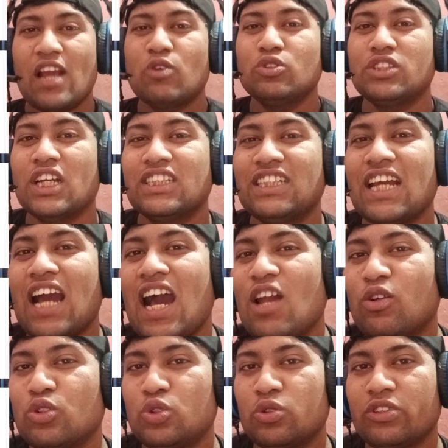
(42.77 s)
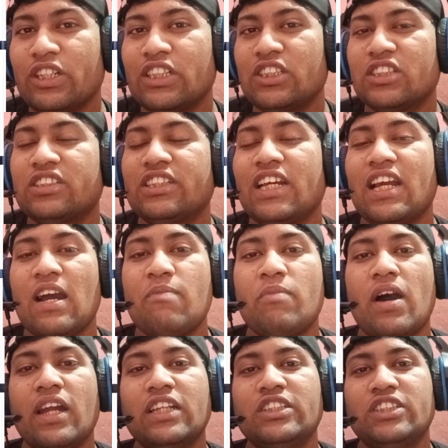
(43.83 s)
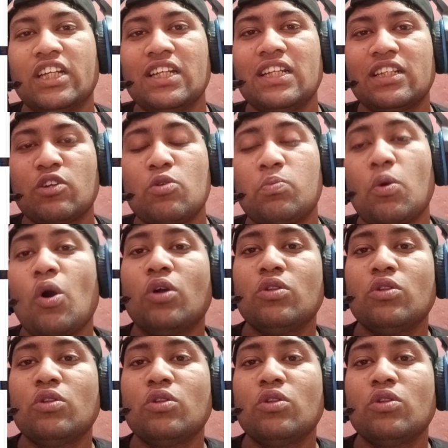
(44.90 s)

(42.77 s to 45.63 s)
ये कुछ ऐसे हाल हो चुके हैं जिससे हमारे चैनल को